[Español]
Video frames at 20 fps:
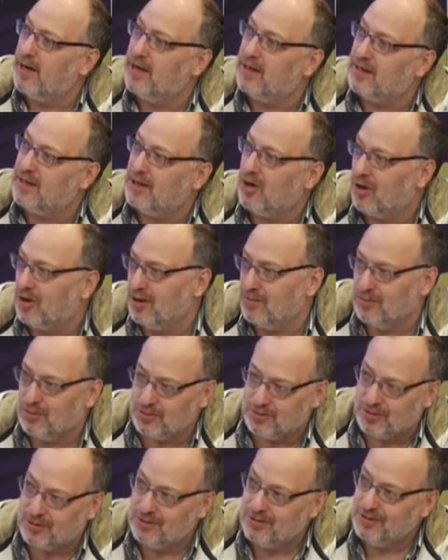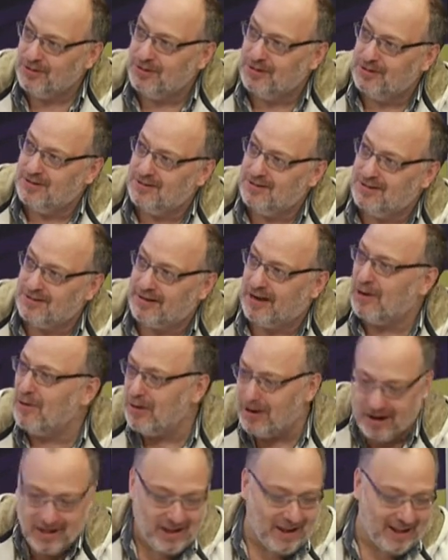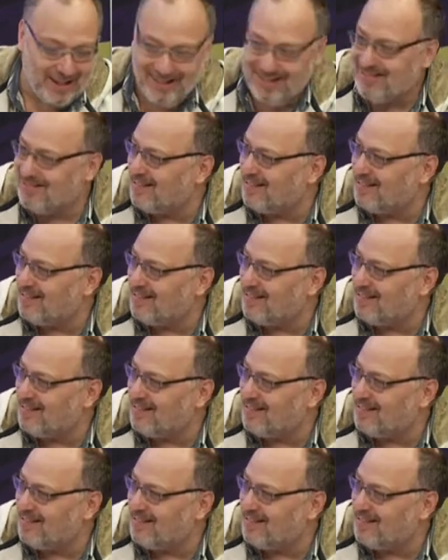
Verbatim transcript: y Logan Munro, ¿no? Riverdale,